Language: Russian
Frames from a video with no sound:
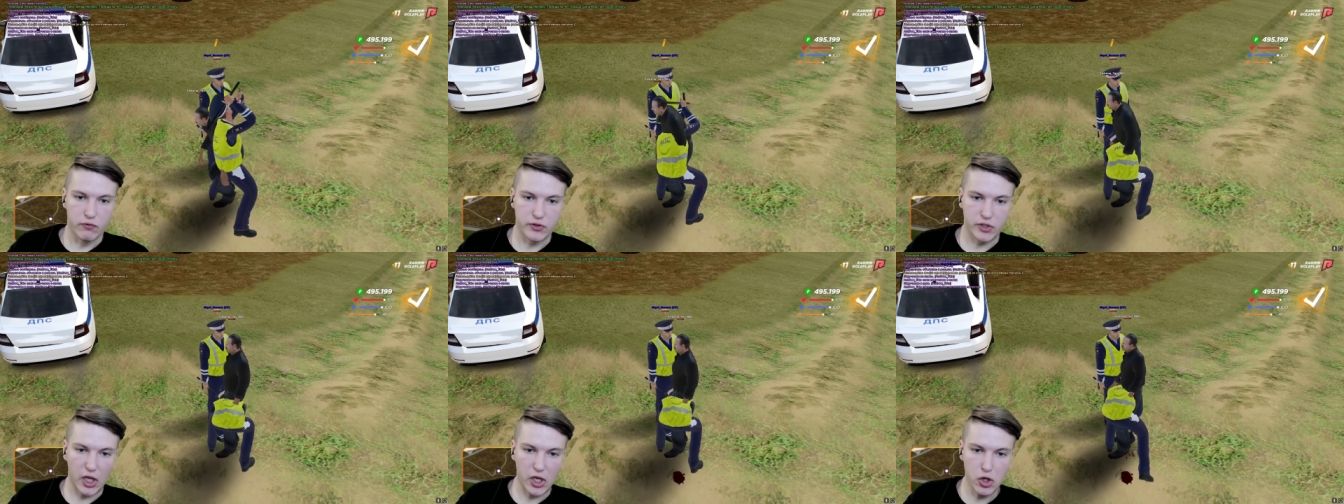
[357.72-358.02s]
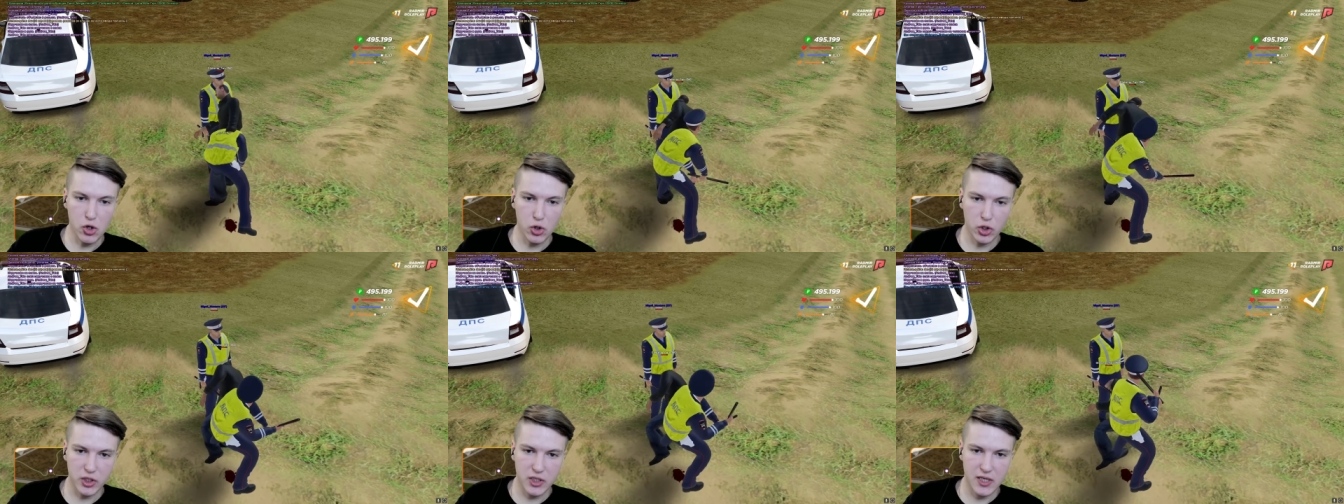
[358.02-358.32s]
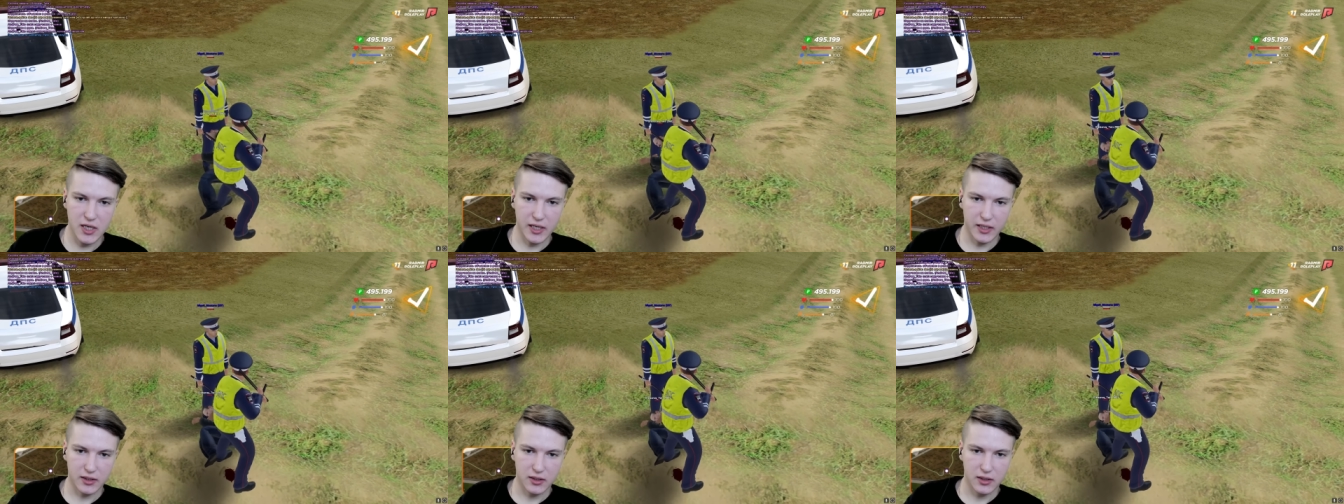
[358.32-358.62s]
Встает,
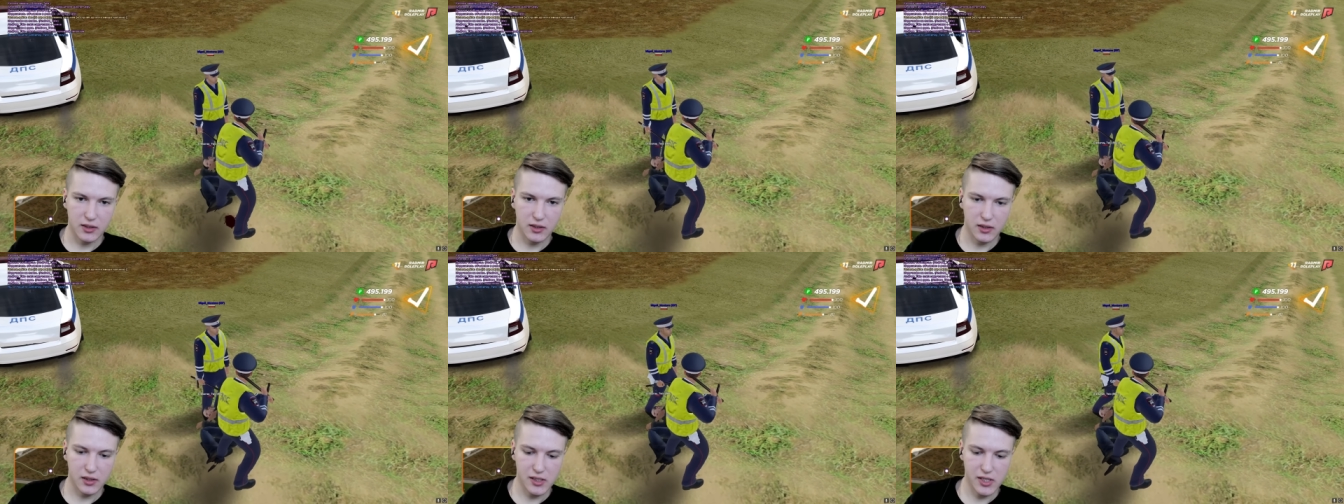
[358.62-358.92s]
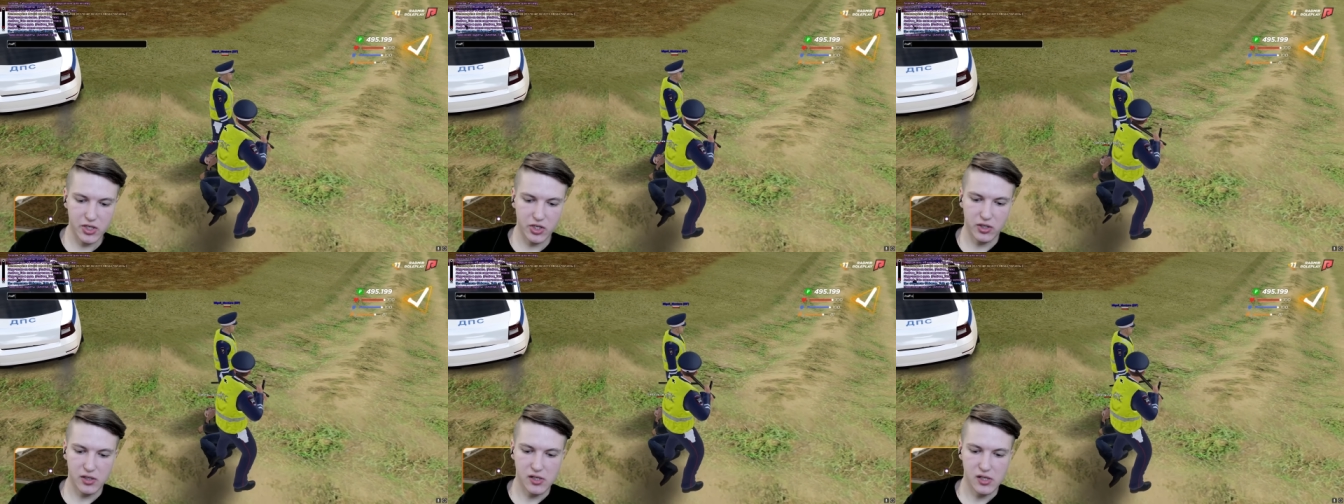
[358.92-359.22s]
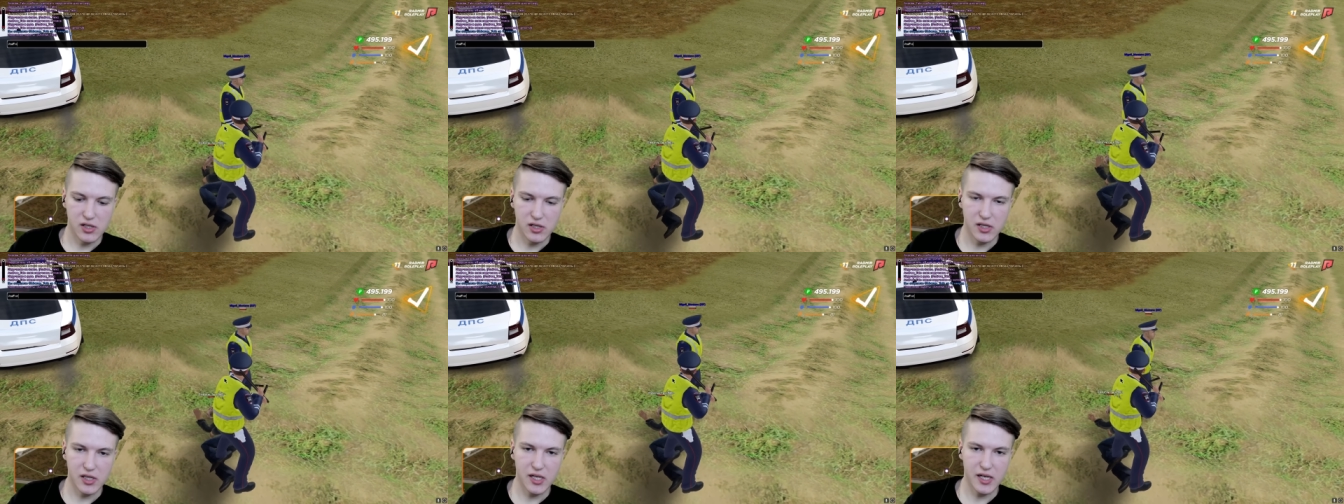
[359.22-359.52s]
гад. Л
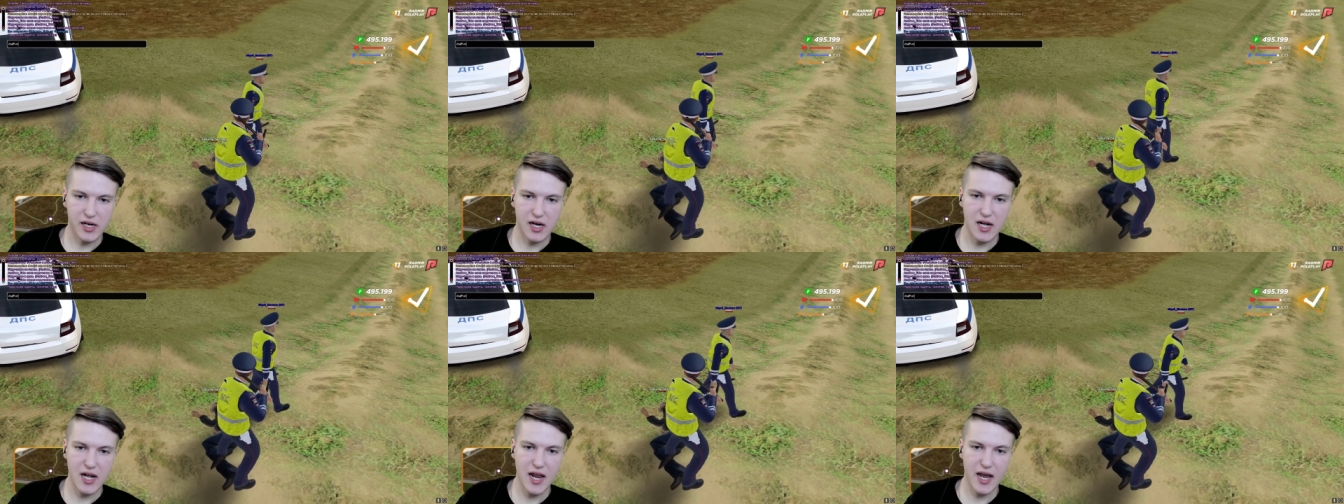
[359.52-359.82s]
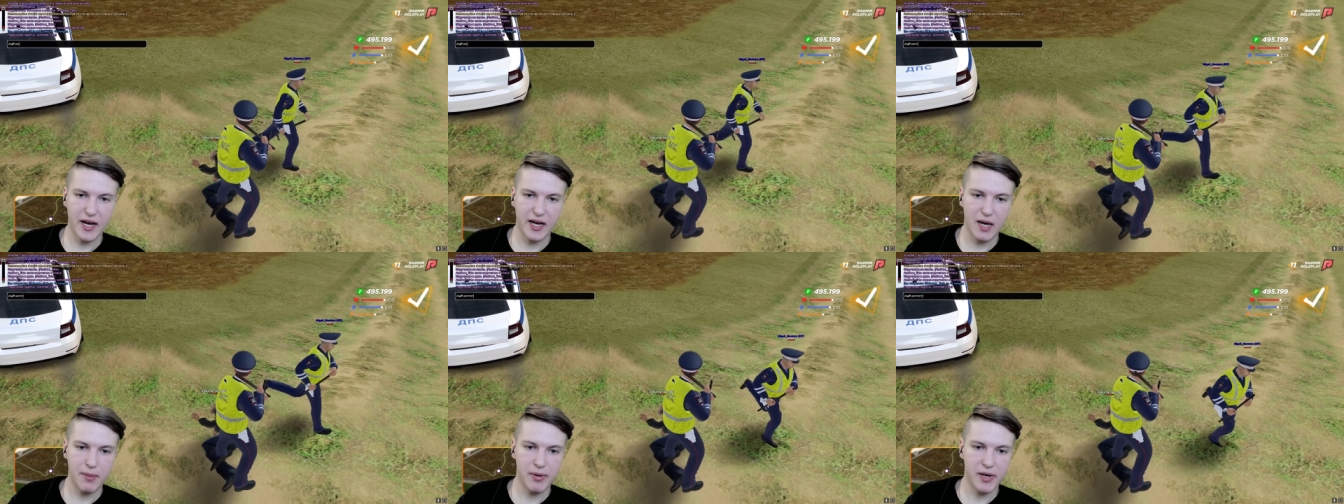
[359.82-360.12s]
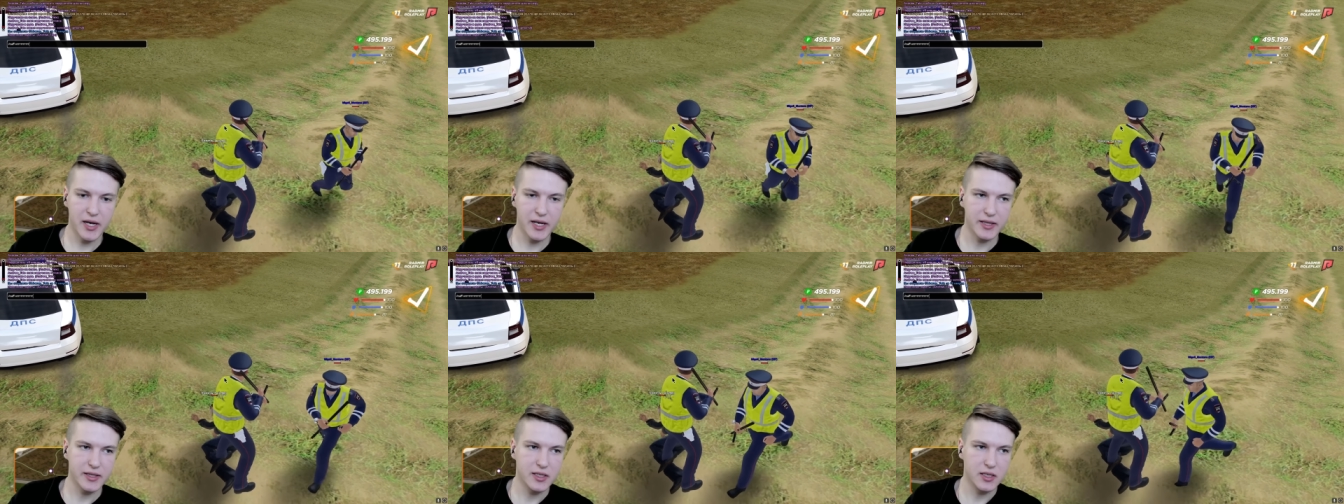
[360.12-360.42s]
ляг
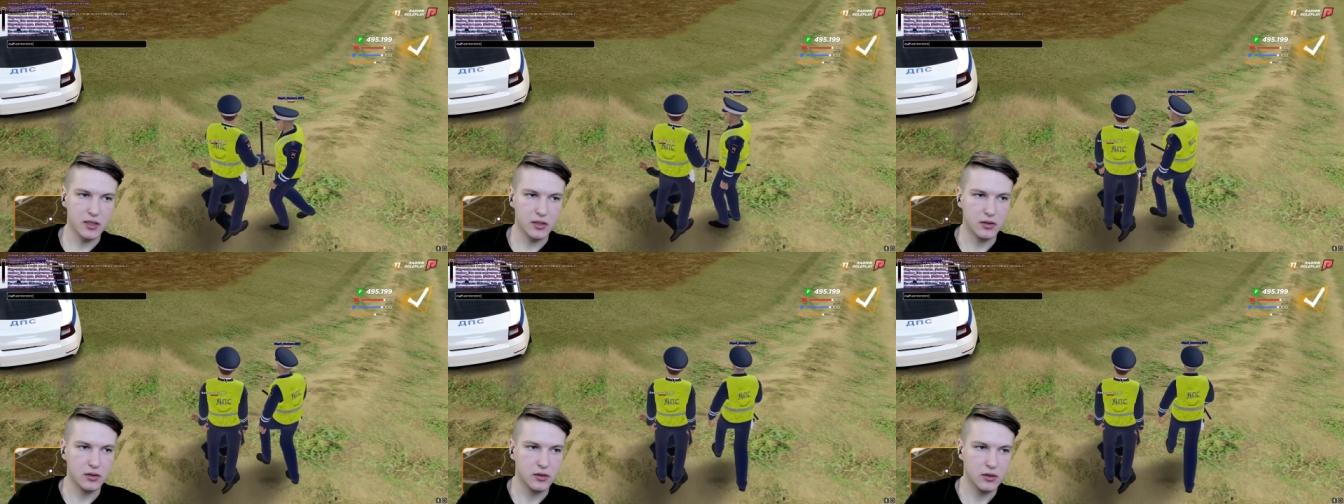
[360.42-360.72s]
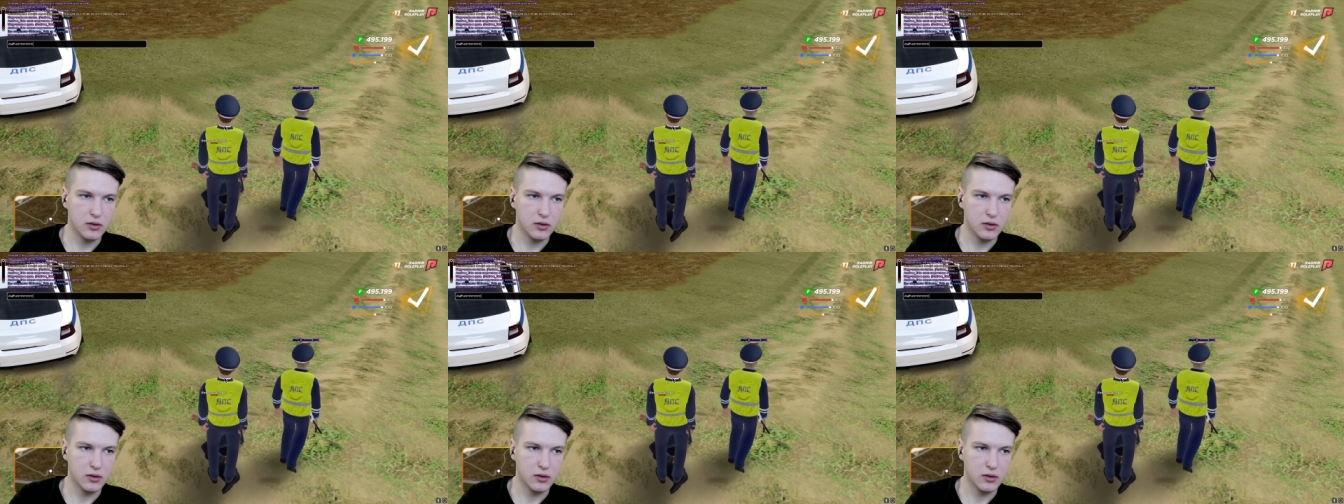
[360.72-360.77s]
обратно.